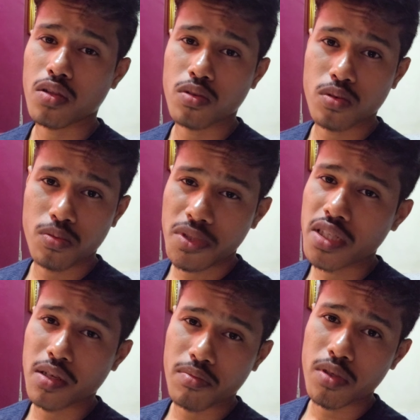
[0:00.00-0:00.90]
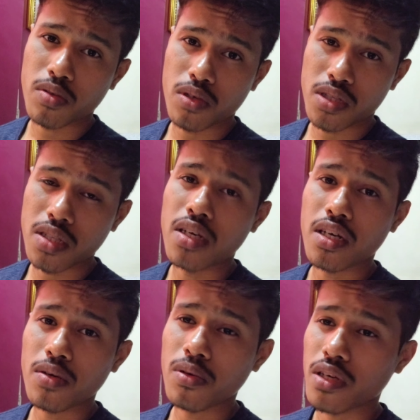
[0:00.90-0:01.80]
तो मिड टर्म में थोड़े से डंडे
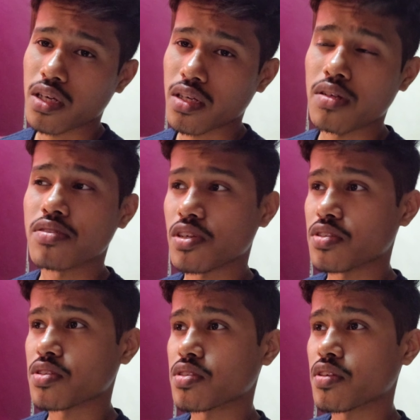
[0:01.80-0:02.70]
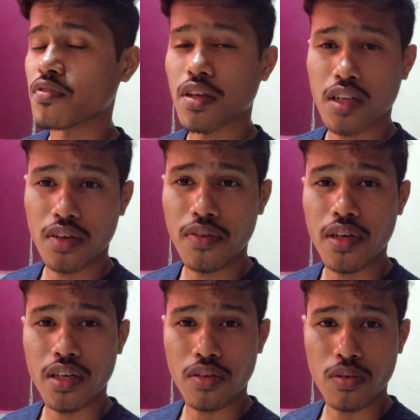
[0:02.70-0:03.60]
उड़ने के चांसेस थे फेलियर
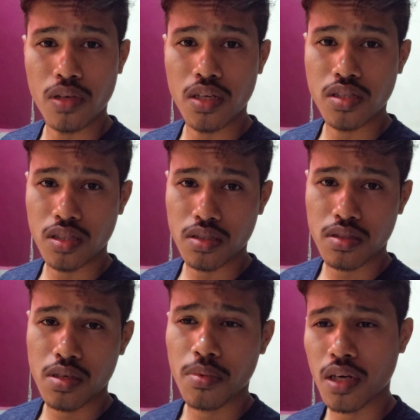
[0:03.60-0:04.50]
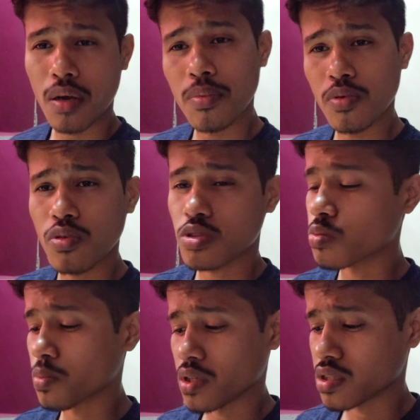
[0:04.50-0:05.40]
वगैरह होने के चांसेस थे बट अभी वो चुप
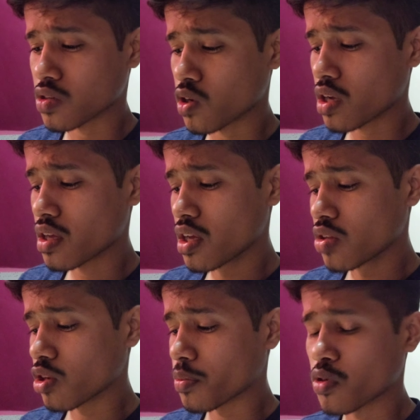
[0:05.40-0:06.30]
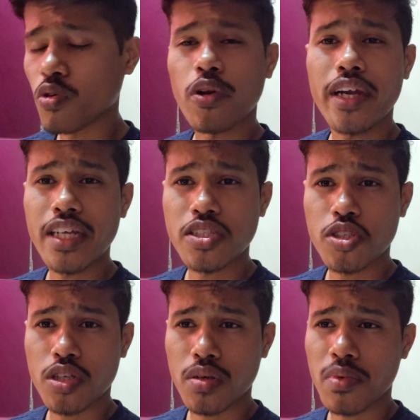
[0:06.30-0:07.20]
बन चुका तो अपने को कोई टेंशन
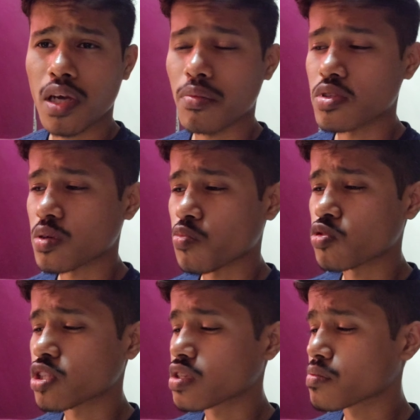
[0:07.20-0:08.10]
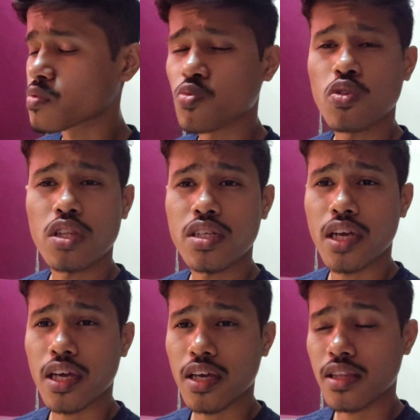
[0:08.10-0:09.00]
नहीं है अभी अभी सब कुछ एकदम स्मूथली जाएगा
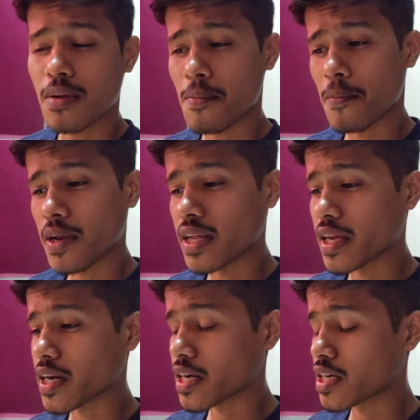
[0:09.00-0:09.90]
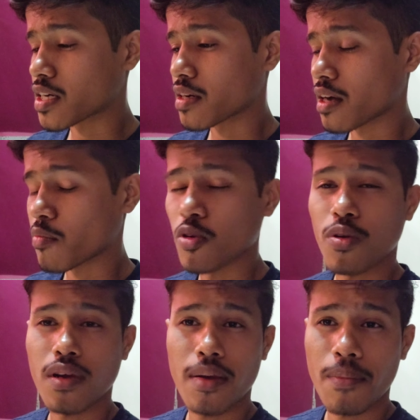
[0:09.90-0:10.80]
एकदम क्लियर कट हम लोग
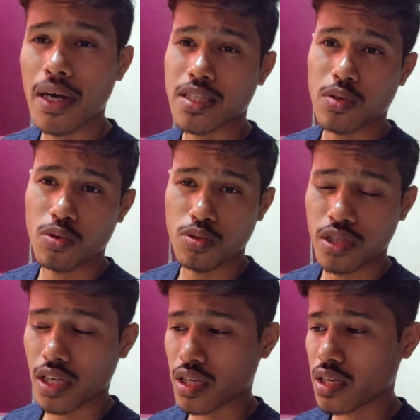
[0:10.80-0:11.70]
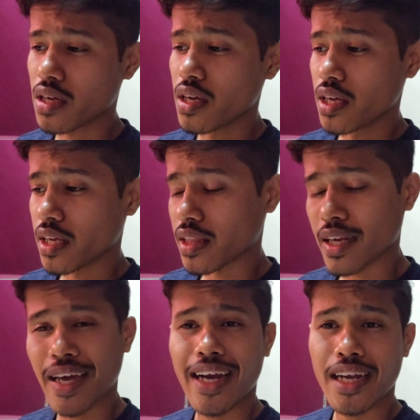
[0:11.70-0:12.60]
पास आउट हो जाएंगे इतना
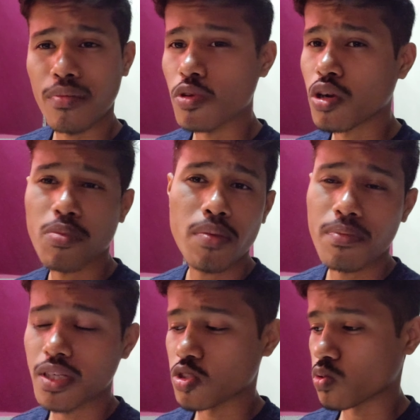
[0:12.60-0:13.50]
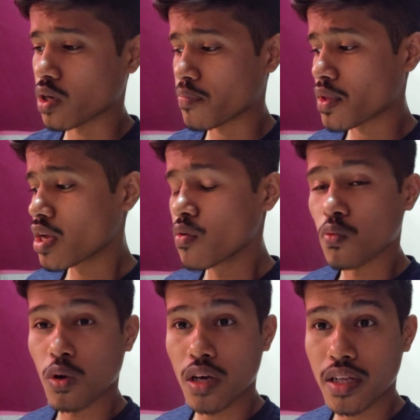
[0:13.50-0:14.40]
गारंटी हम लोग को अभी मिल चुका है वो
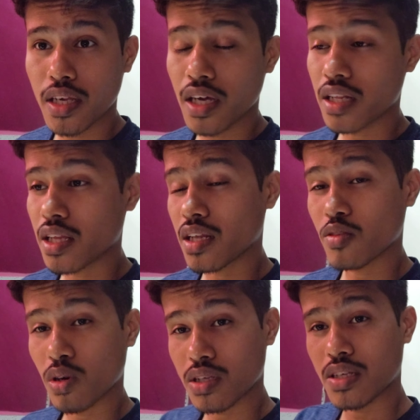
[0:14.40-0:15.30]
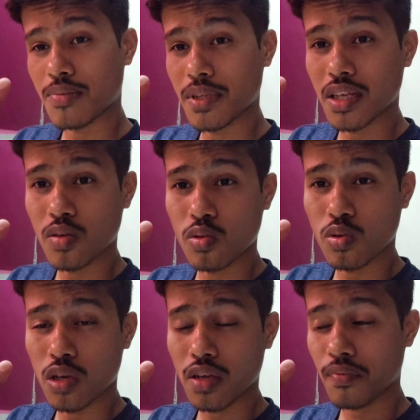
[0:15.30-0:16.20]
करते करते ना थोड़ा सर में दर्द हो रहा
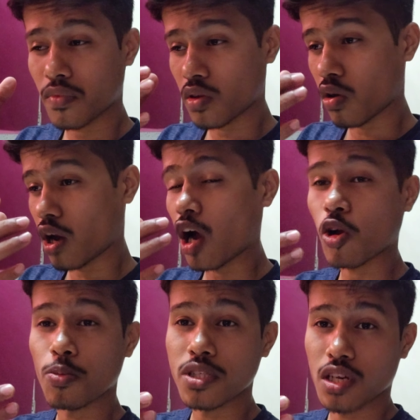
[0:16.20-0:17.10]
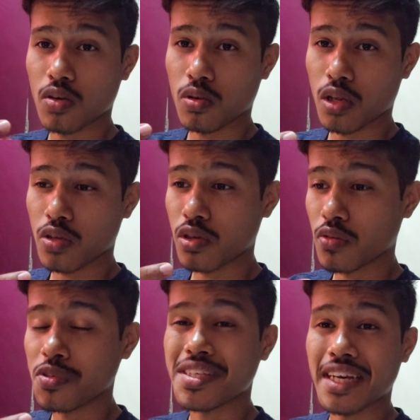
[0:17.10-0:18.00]
है और आँखों में जलन हो रहा है क्योंकि वो
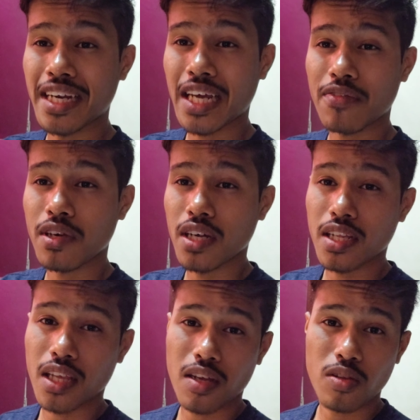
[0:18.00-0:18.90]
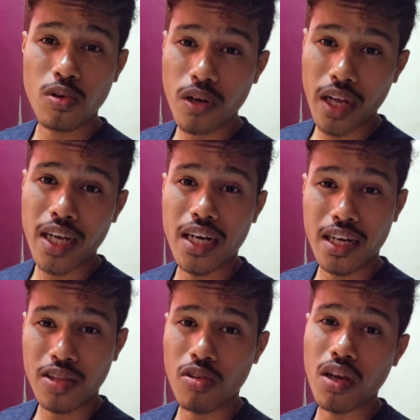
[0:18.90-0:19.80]
स्क्रीन टाइम वगैरह था दो ढाई घंटे
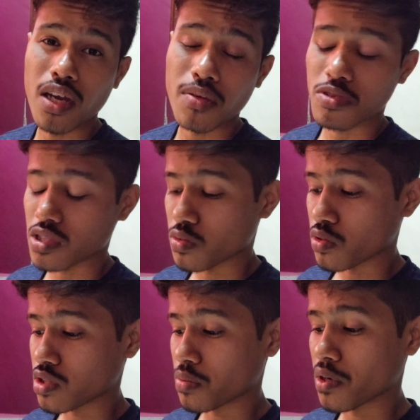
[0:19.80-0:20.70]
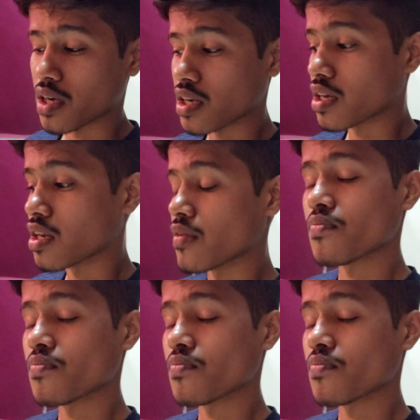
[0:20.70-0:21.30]
तो लग गए मुझे वो सब करने के लिए